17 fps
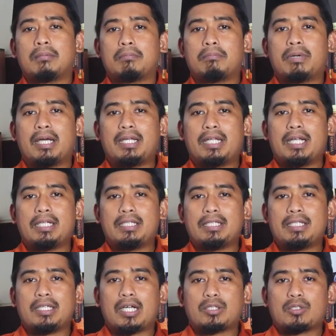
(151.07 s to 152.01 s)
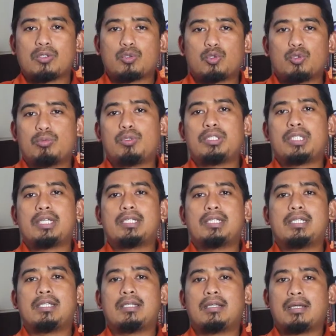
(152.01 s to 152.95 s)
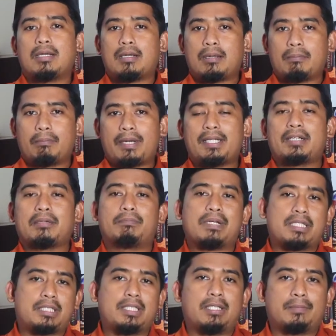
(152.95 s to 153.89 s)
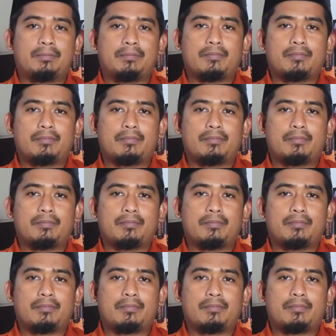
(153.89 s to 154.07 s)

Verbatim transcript: badannya atau tubuhnya di padang pasir.